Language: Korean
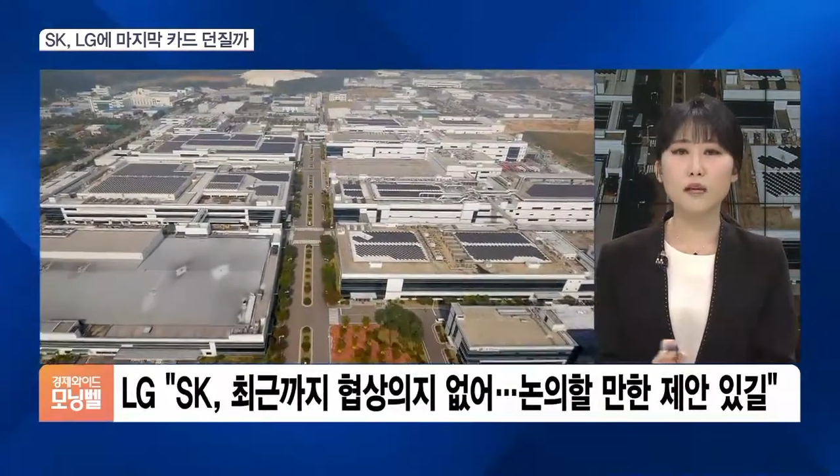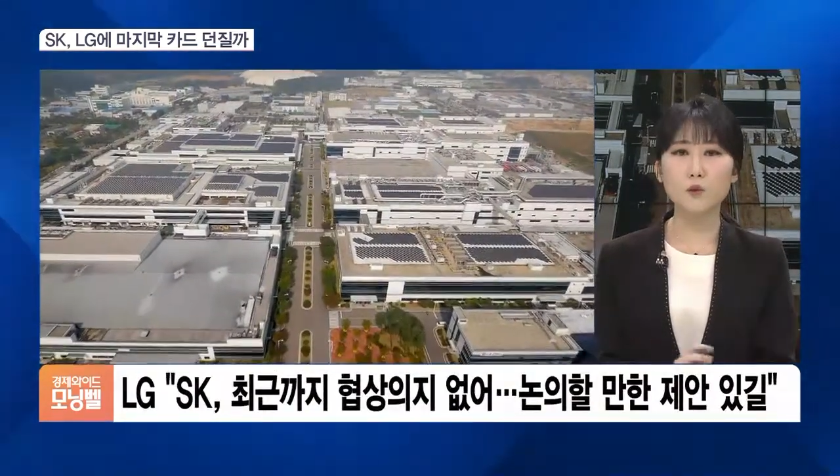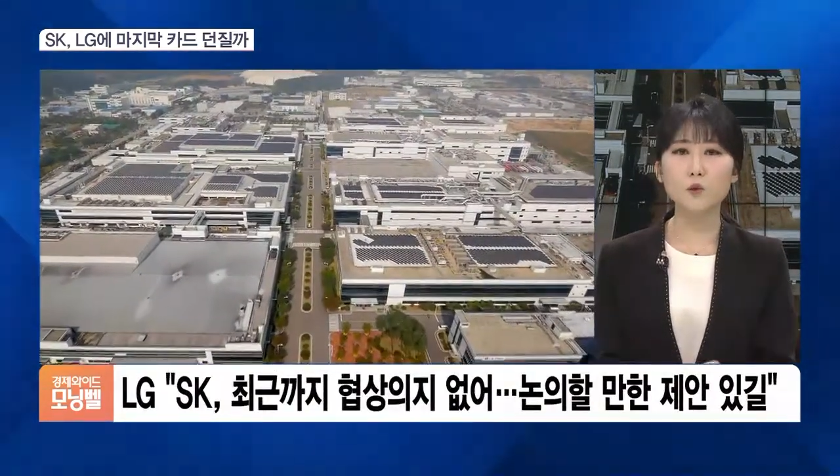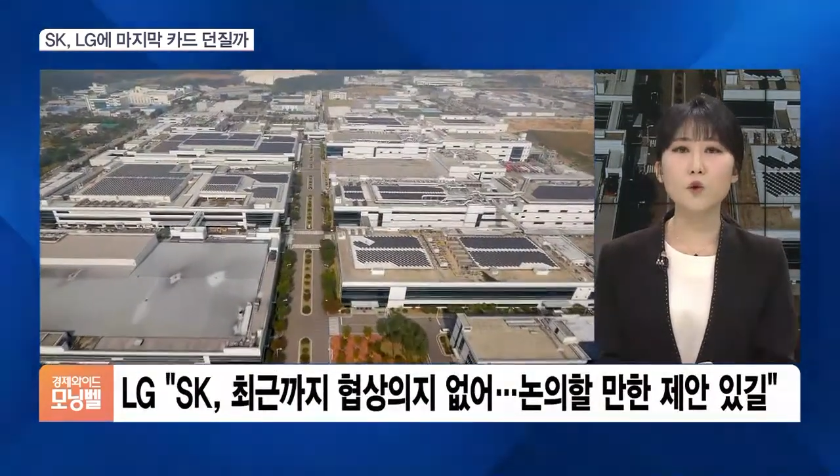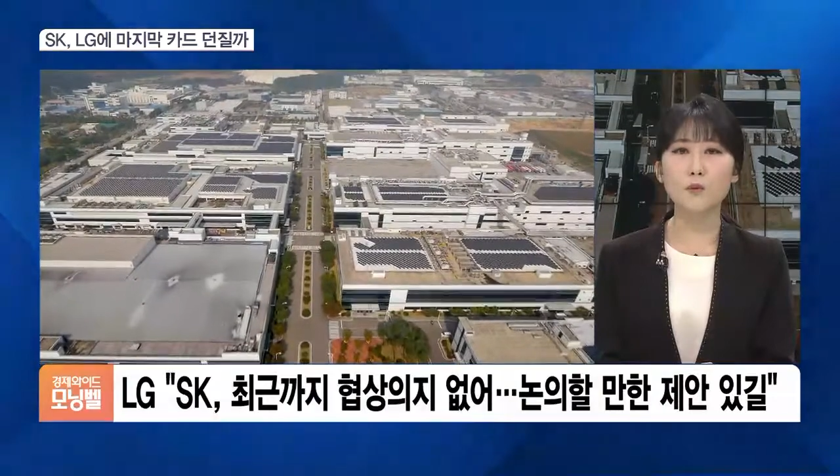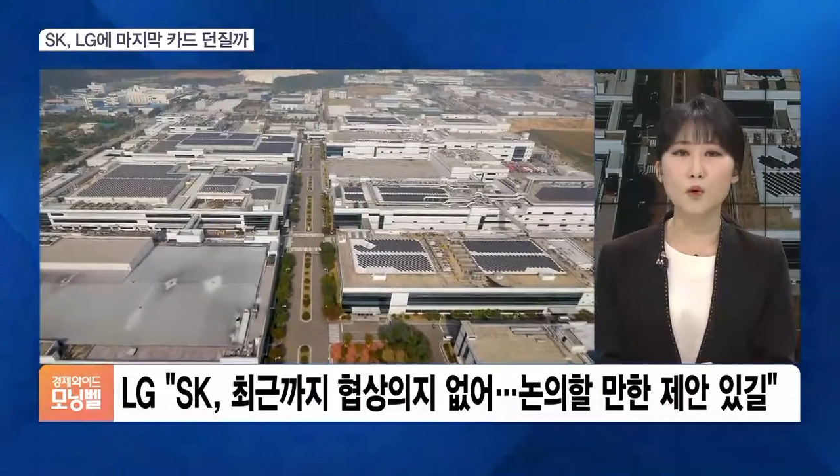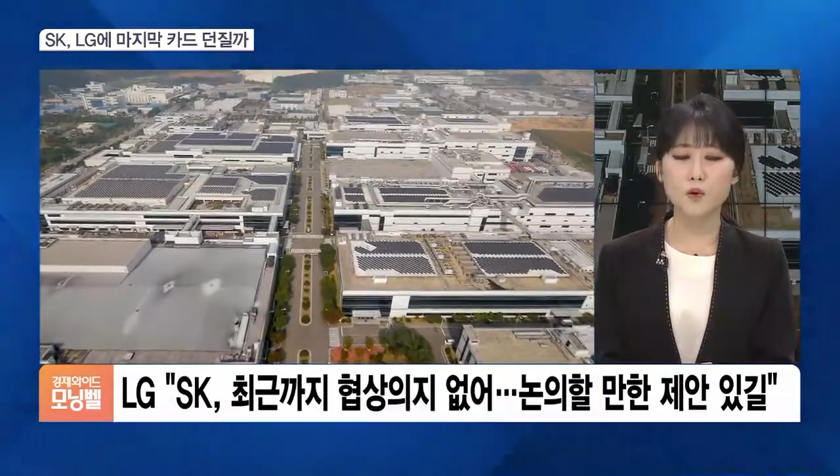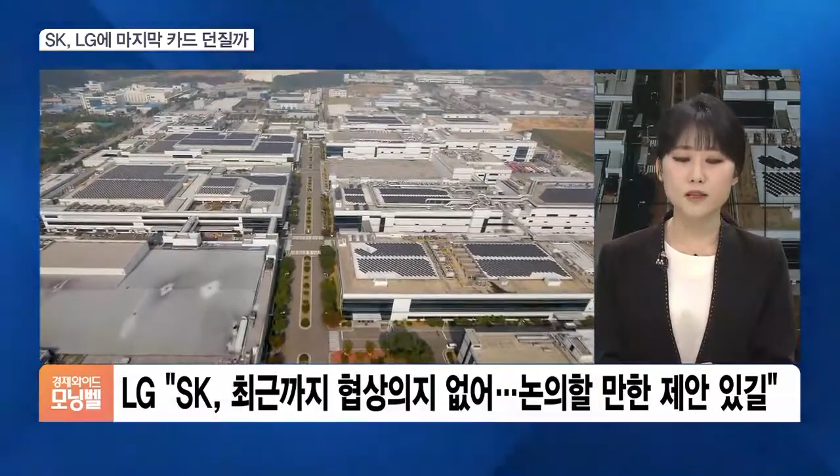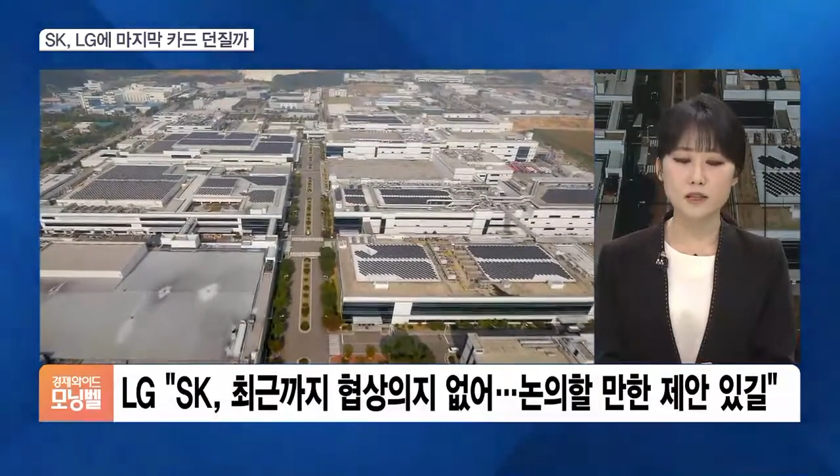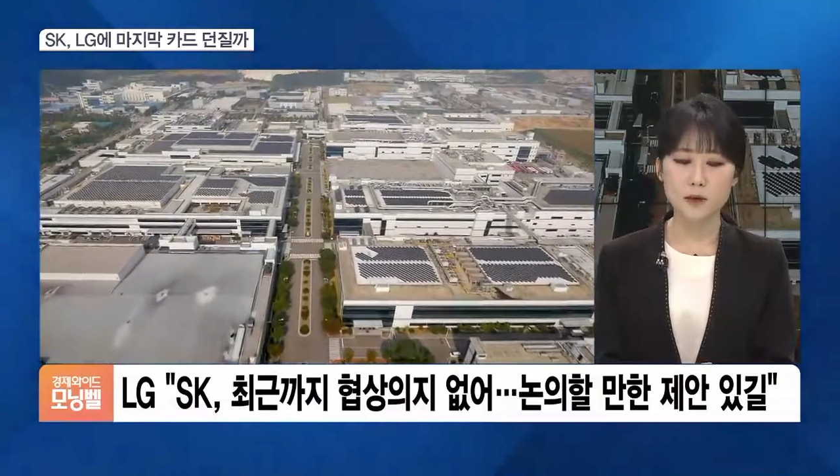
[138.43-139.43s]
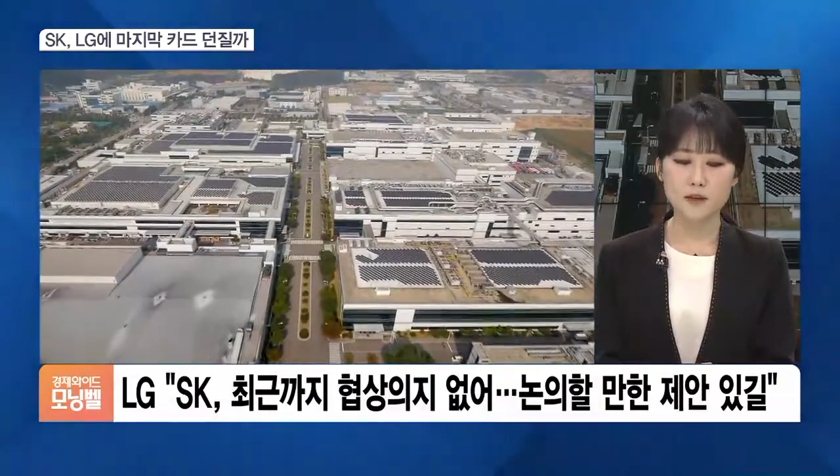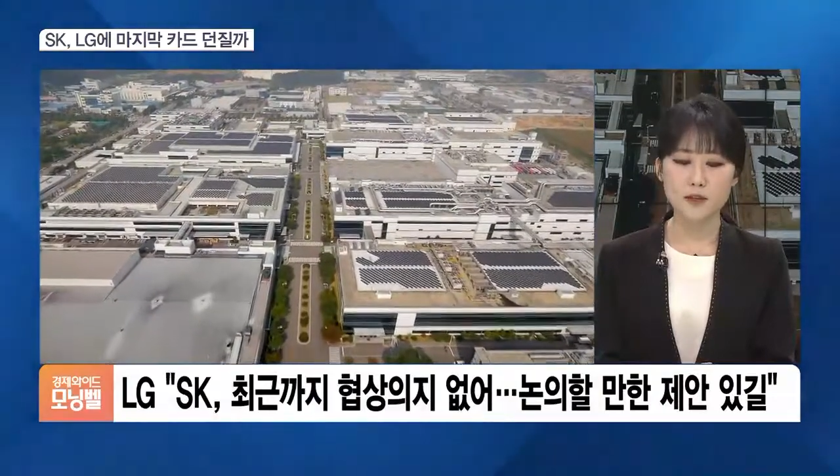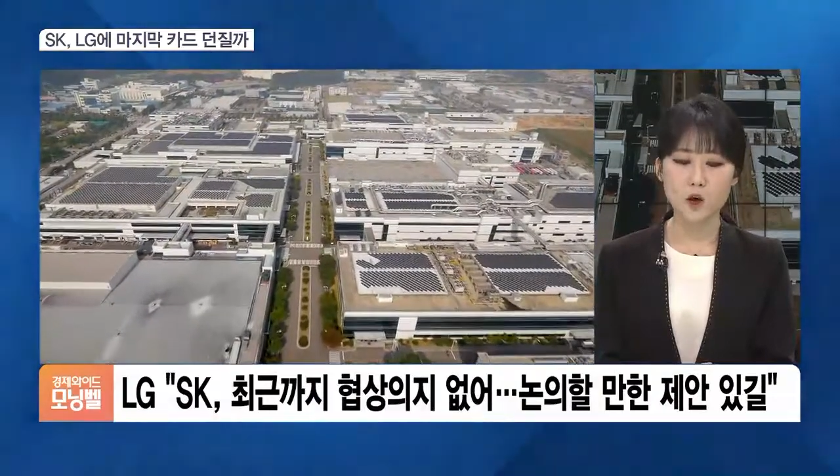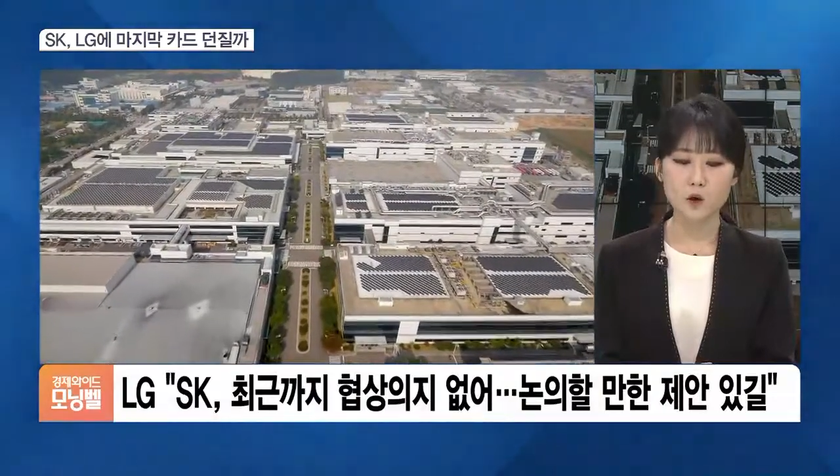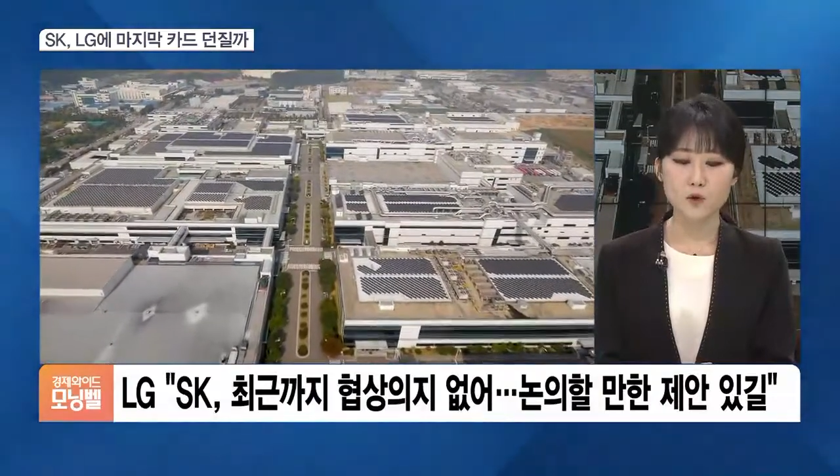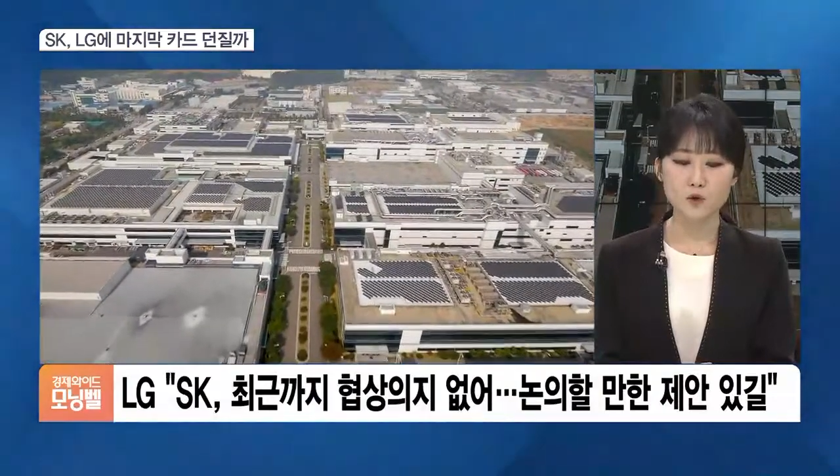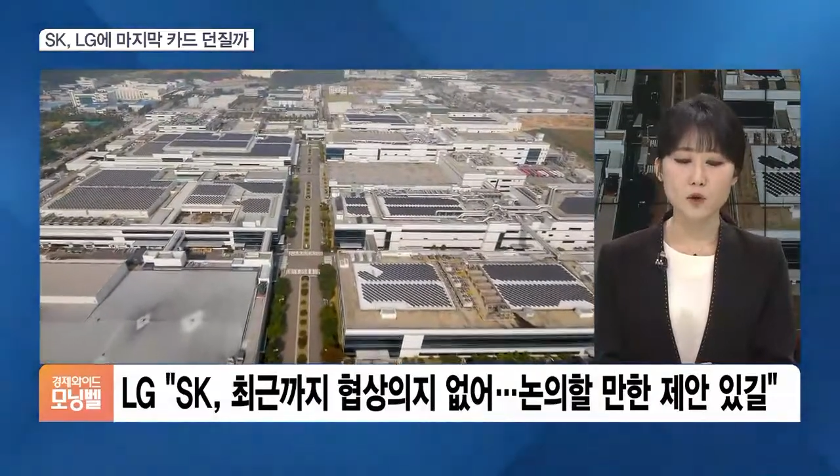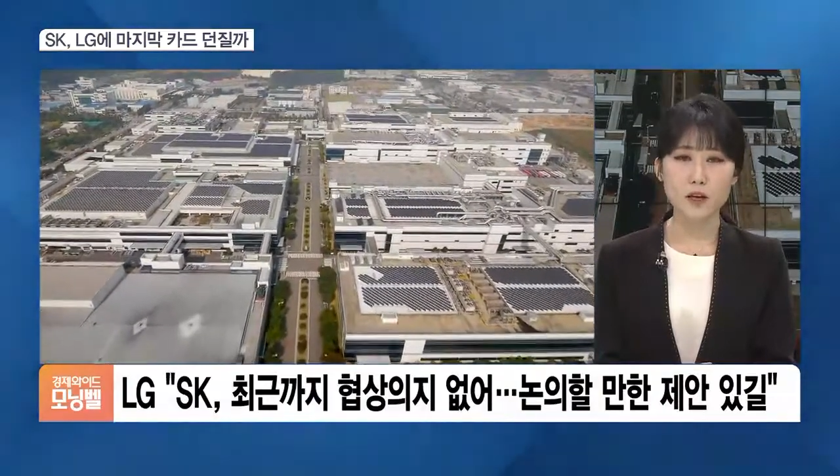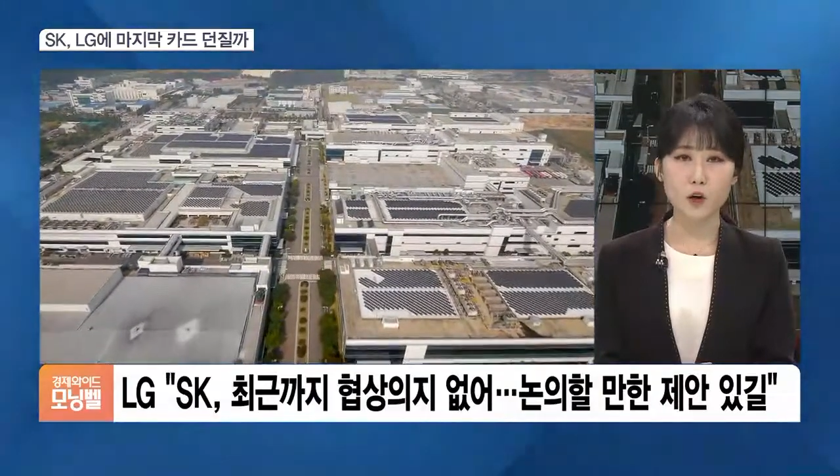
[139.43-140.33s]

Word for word: 소송 비용을 쓰면서 출혈이